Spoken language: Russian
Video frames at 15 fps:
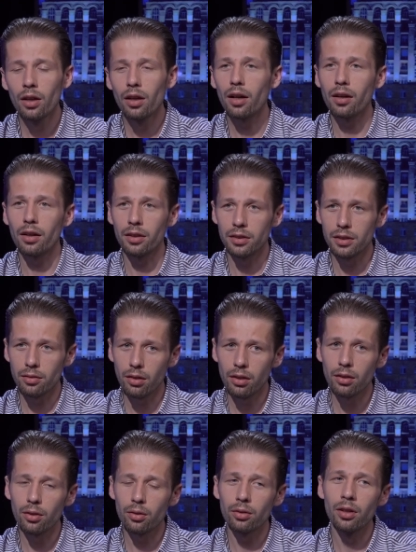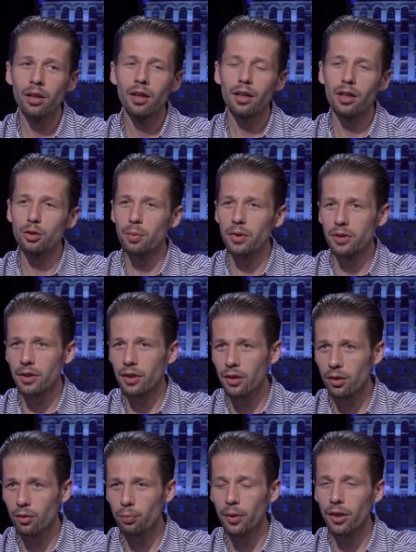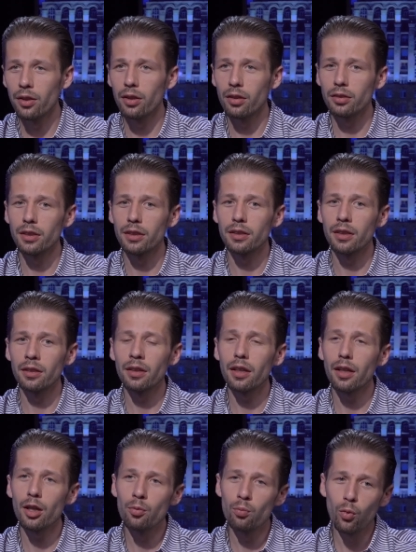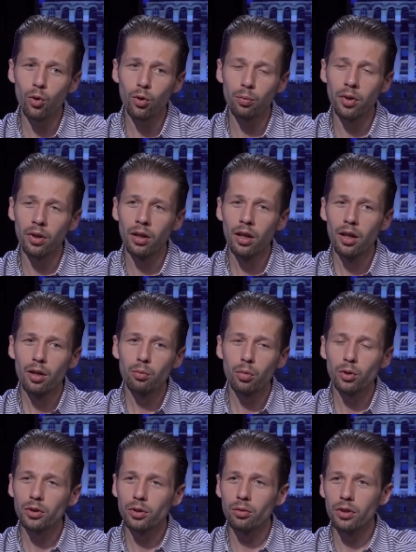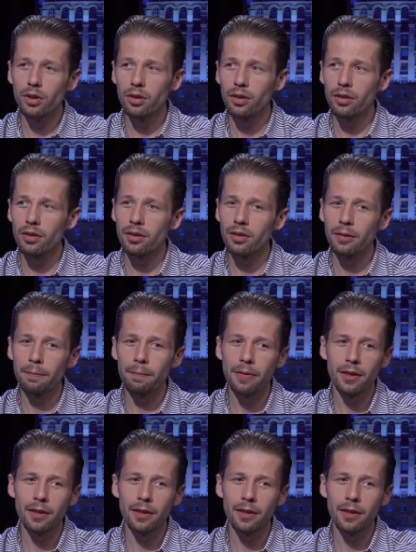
организовал ее, распространил пределы всей страны и мог бы просто вот этот, э,